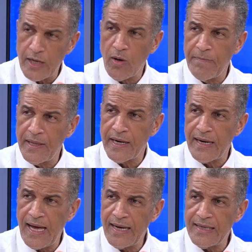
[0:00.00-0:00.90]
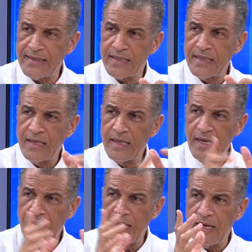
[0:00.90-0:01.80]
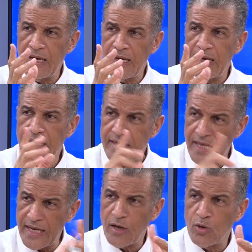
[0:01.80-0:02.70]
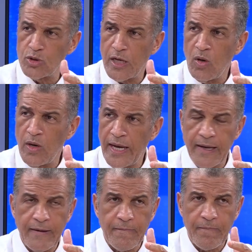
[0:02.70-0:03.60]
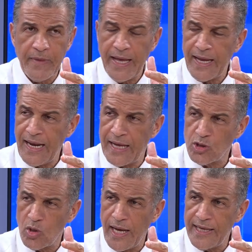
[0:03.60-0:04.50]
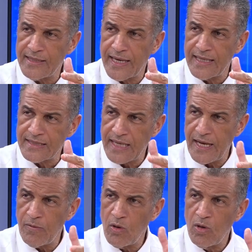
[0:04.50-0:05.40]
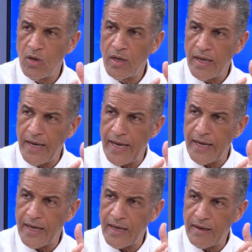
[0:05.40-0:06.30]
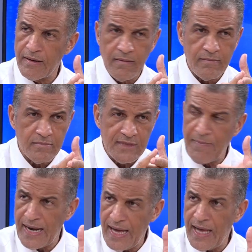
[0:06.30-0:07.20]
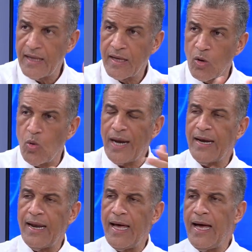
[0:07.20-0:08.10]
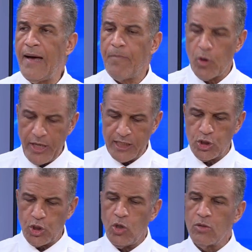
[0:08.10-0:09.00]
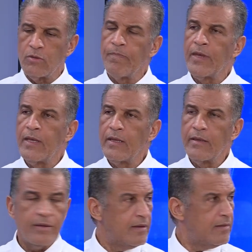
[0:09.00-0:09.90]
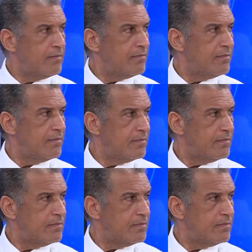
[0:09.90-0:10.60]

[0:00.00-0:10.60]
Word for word: en Pedernales, eh, tienes cruceros en, la zona este, en el Ceibo, en Samaná. ¿Cuál es la proyección? cambia yo